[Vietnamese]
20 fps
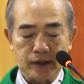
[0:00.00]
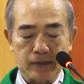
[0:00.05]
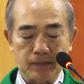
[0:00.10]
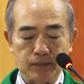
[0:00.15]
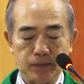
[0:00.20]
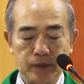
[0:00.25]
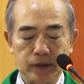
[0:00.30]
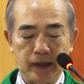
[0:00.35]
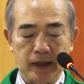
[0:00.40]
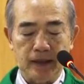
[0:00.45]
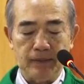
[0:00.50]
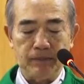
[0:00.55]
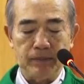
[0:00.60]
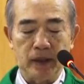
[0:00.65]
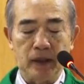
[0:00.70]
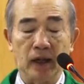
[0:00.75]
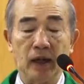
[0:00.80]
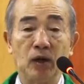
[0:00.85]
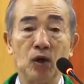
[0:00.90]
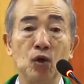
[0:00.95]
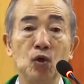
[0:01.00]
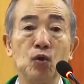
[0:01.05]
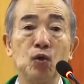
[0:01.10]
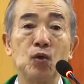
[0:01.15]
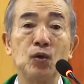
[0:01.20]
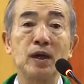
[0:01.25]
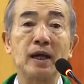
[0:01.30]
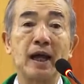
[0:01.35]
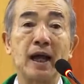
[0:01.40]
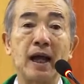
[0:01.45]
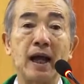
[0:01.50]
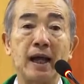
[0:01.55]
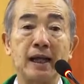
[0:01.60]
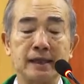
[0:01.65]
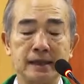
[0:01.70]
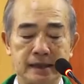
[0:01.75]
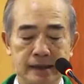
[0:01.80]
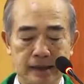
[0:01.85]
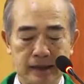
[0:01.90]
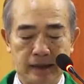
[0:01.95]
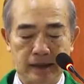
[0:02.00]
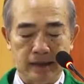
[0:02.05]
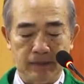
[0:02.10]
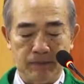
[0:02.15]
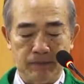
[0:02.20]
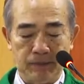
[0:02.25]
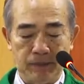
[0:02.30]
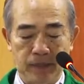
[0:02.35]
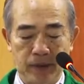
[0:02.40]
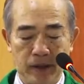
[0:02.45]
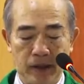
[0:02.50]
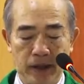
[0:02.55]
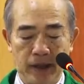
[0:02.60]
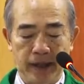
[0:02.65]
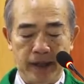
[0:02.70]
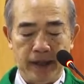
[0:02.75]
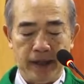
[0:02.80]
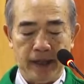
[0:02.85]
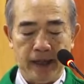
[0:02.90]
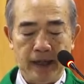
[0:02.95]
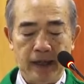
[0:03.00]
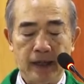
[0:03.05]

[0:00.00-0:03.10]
trong tin mừng Luca chương 10